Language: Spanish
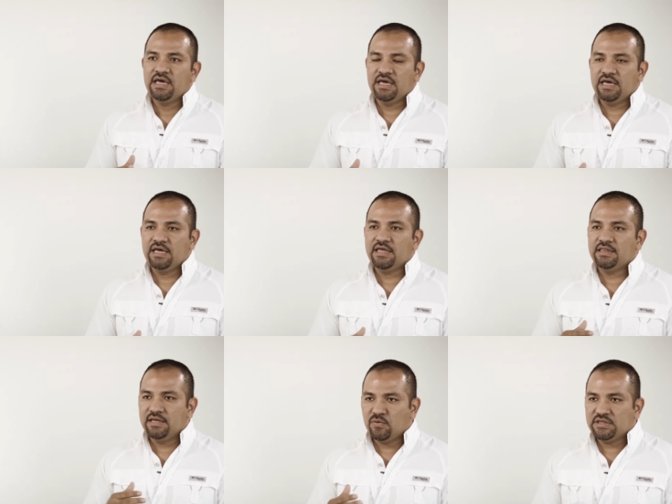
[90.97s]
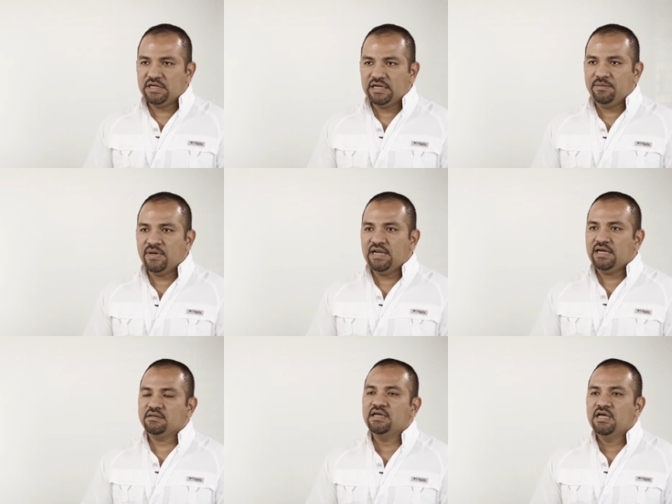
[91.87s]
eh, de Water Clima
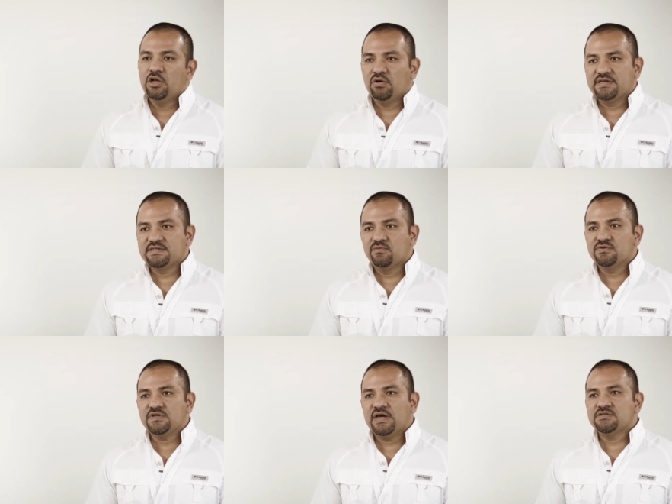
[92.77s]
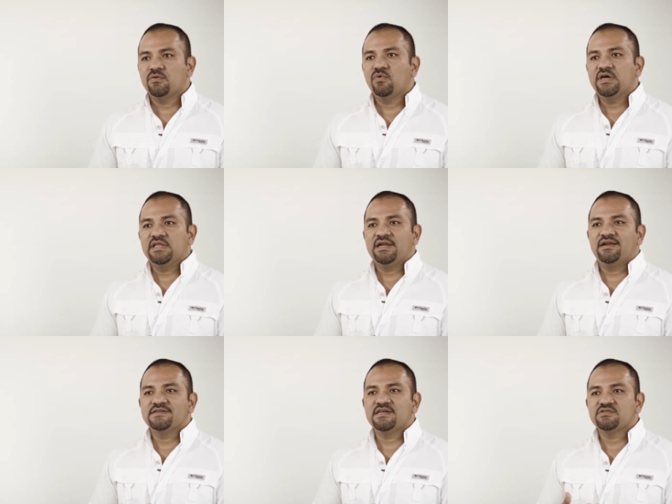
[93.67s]
Lab, lo que se busca es como
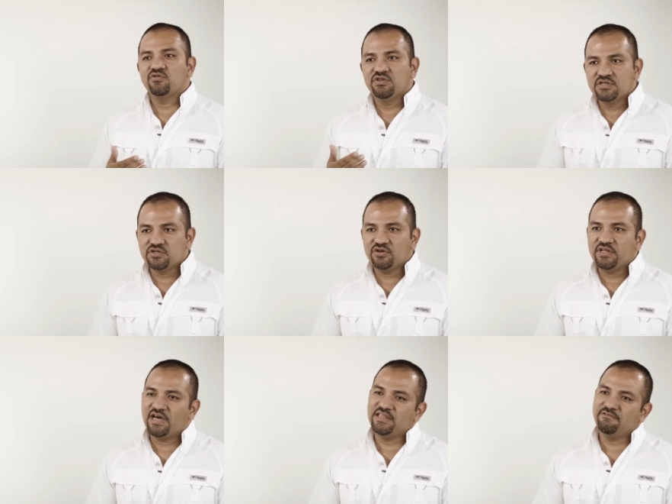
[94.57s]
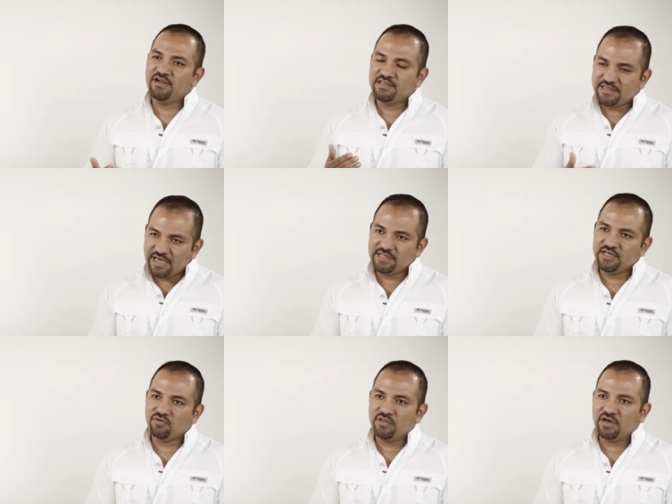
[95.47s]
generar esas condiciones a nivel
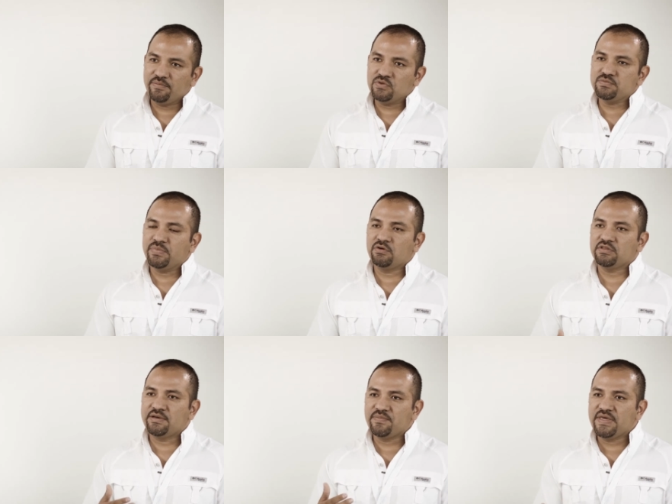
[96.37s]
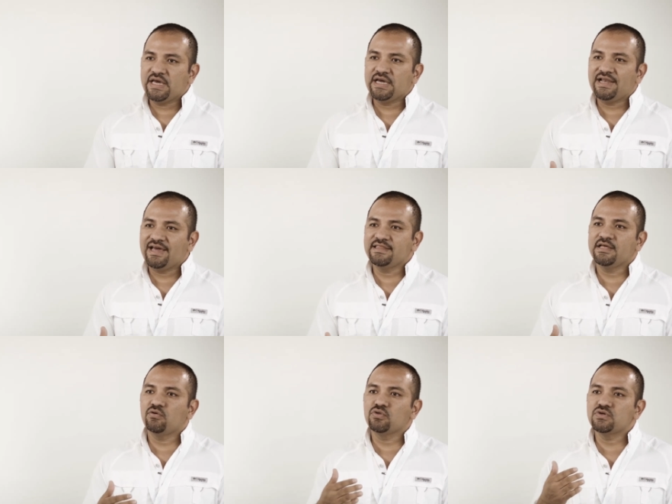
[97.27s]
técnico, digamos, pero también que la
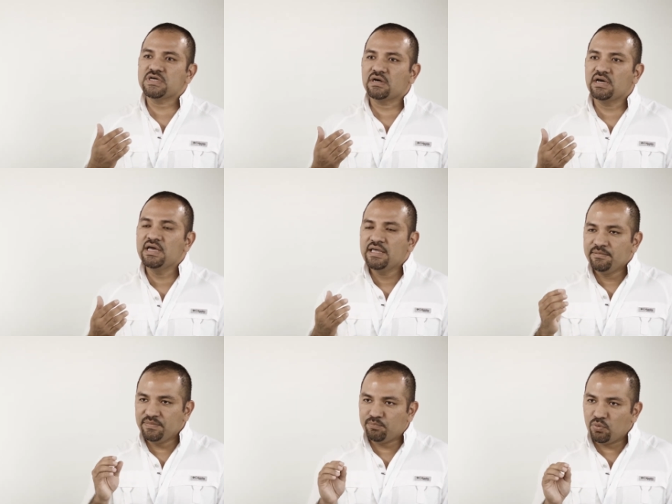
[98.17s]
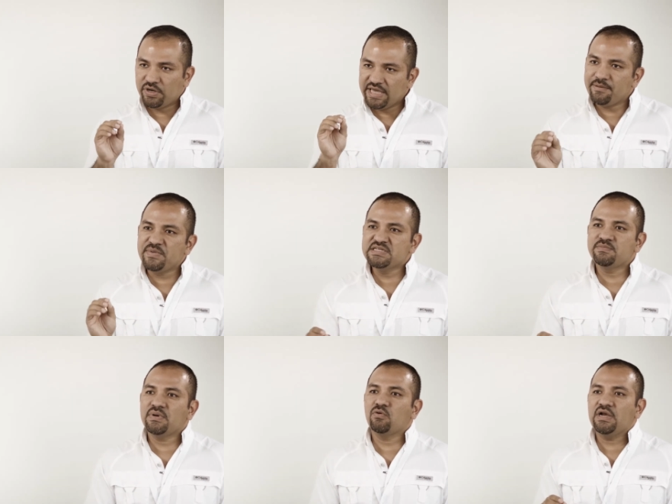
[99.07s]
gente conozca por ella
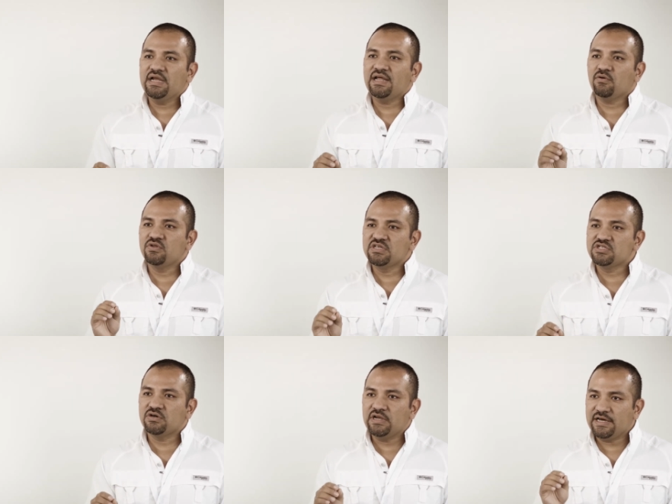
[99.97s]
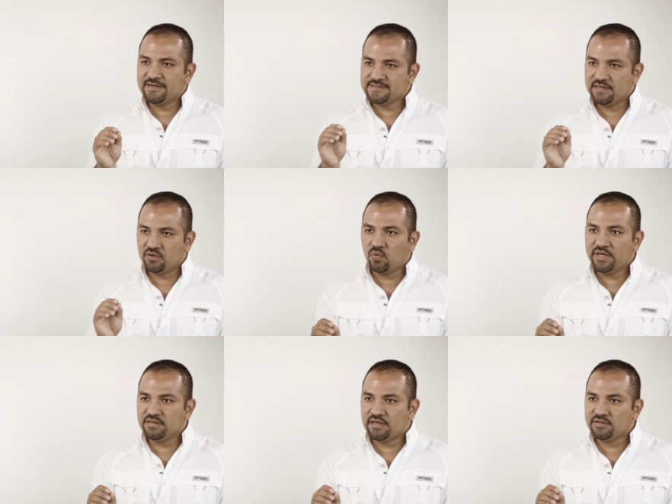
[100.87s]
misma cuál es la condición en la que se
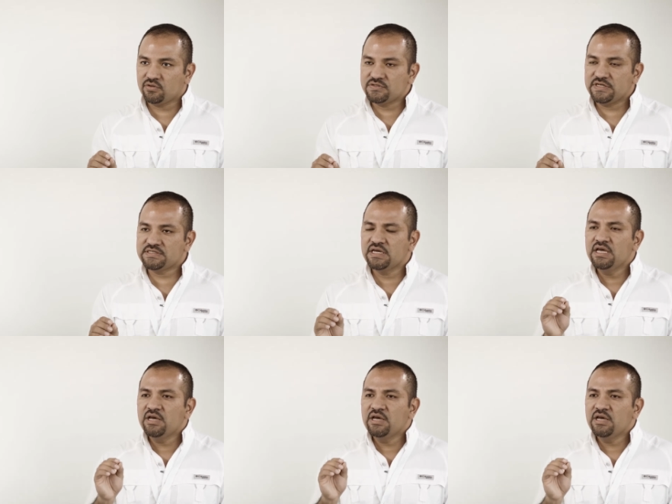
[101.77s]
encuentra. Entonces,